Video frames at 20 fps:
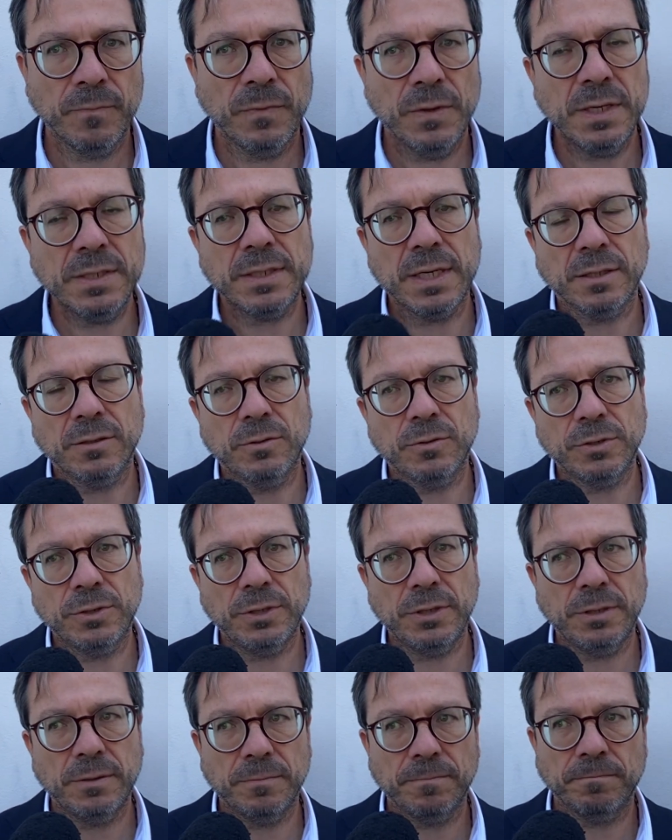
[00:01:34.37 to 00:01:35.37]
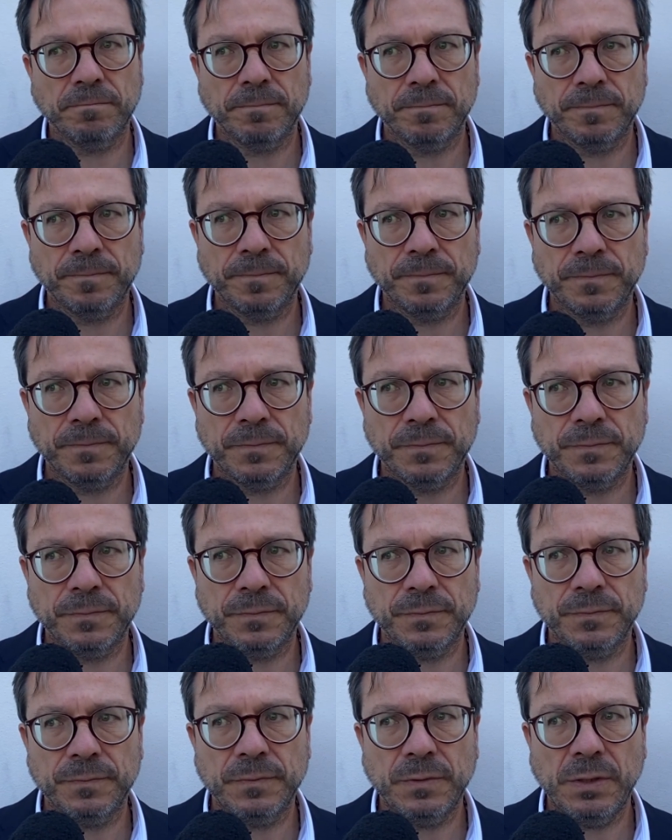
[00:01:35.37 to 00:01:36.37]
Esatto, sì. Mm
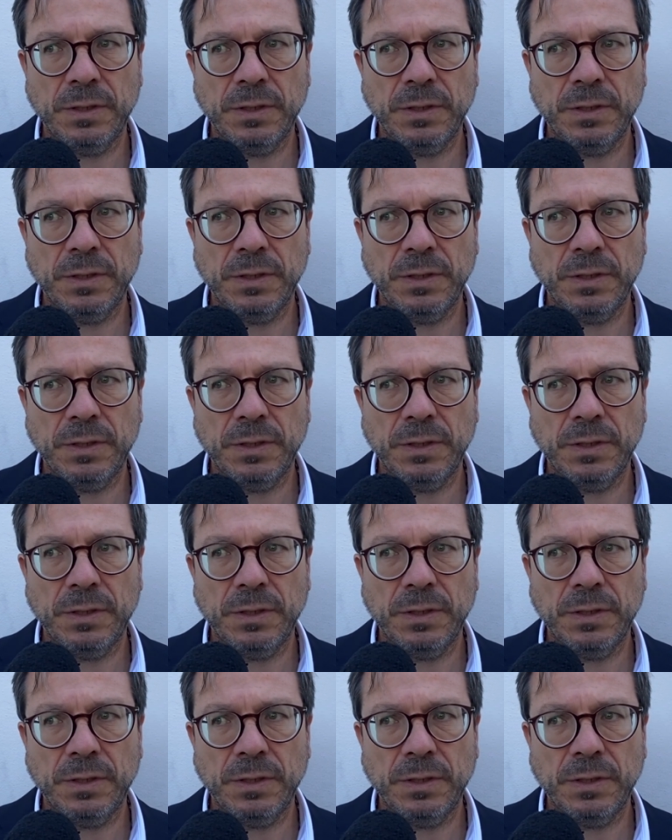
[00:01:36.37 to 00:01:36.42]
Mm,